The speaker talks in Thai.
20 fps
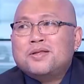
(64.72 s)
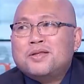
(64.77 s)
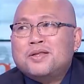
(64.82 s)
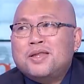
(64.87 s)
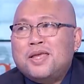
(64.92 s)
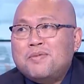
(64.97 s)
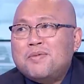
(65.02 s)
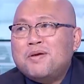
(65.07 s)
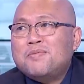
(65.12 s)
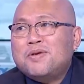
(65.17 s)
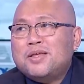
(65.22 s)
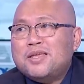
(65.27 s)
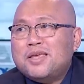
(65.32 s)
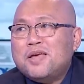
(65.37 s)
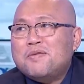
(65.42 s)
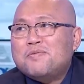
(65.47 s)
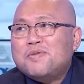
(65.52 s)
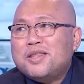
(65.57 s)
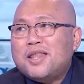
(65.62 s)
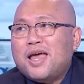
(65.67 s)
เนี้ยมันเหมือน
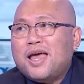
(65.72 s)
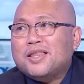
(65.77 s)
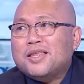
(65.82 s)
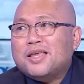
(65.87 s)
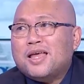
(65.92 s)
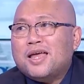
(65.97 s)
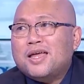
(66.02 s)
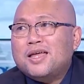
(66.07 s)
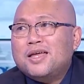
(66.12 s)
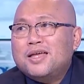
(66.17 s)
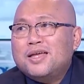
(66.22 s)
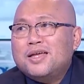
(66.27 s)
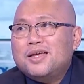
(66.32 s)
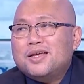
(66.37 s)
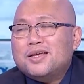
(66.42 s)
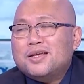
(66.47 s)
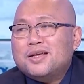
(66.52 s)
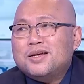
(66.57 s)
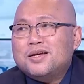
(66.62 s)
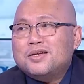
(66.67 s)
เกมพนันไง
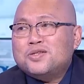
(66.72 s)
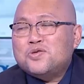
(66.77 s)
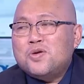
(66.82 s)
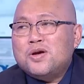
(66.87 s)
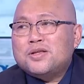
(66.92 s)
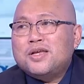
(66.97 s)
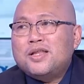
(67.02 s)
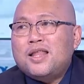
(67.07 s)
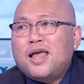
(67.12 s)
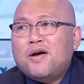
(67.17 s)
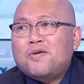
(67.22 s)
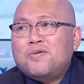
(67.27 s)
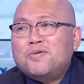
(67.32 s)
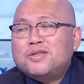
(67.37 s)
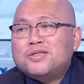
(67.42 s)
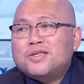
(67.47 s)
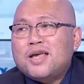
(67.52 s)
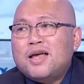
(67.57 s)
คือช่วงที่แล้วคุณ